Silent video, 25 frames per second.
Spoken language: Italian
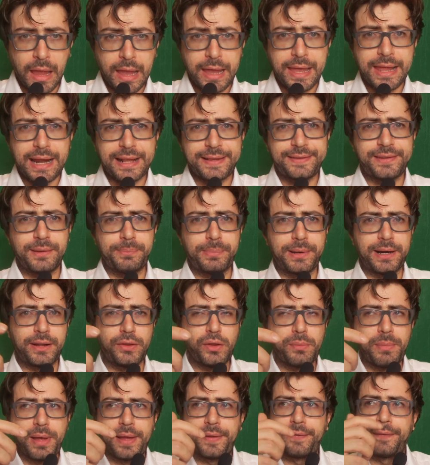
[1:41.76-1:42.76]
Grazie per la
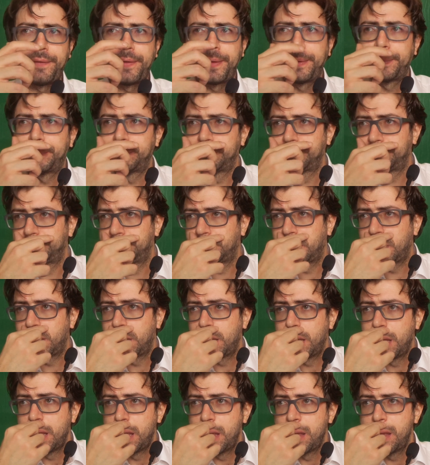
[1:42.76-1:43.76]
domanda.
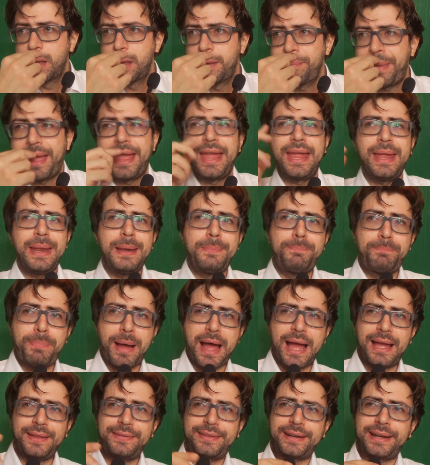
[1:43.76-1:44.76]
Beh, il
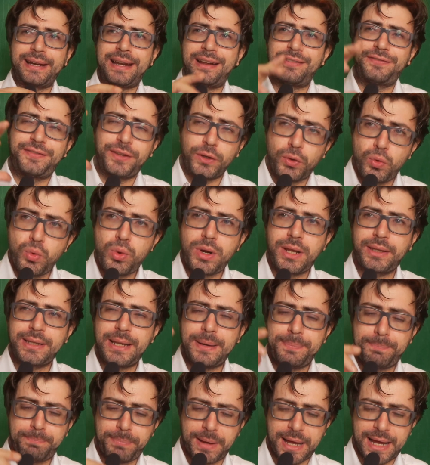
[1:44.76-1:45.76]
padre, la figura
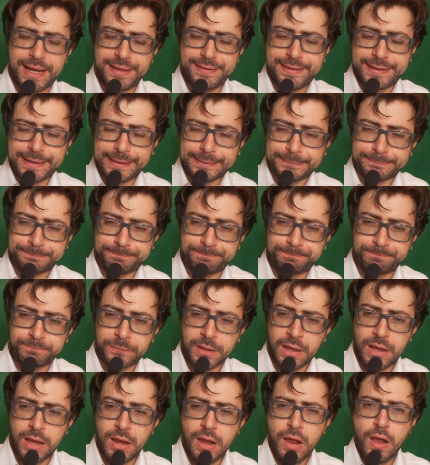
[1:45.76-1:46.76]
del padre,
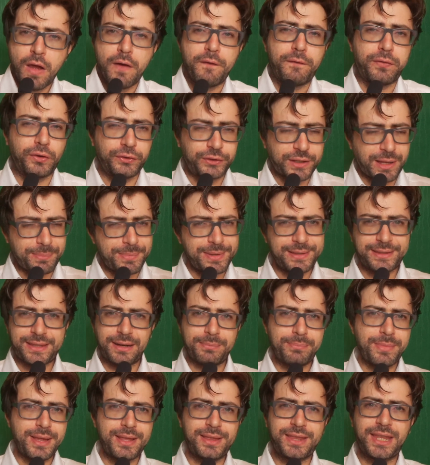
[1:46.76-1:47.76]

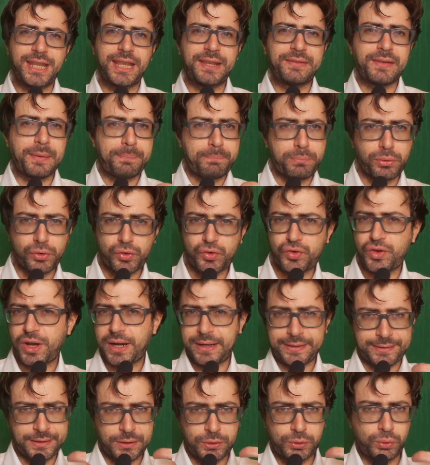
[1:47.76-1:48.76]
fondamentalmente deve
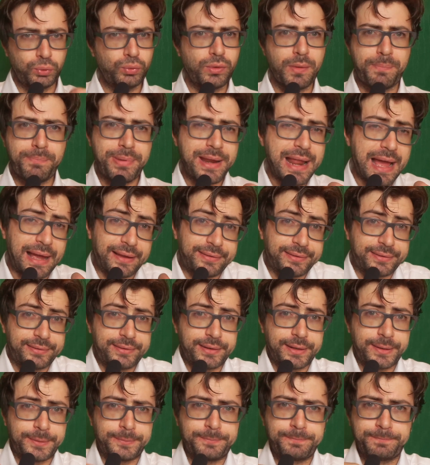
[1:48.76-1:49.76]
poggiarsi su due
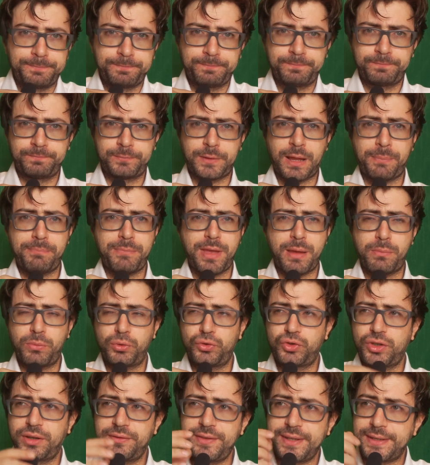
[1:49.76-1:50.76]
pilastri, l'abbiamo
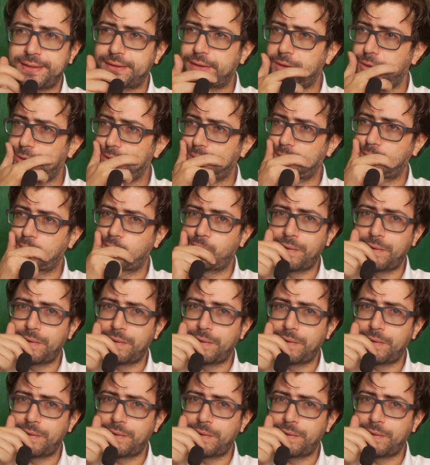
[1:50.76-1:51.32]
già visto,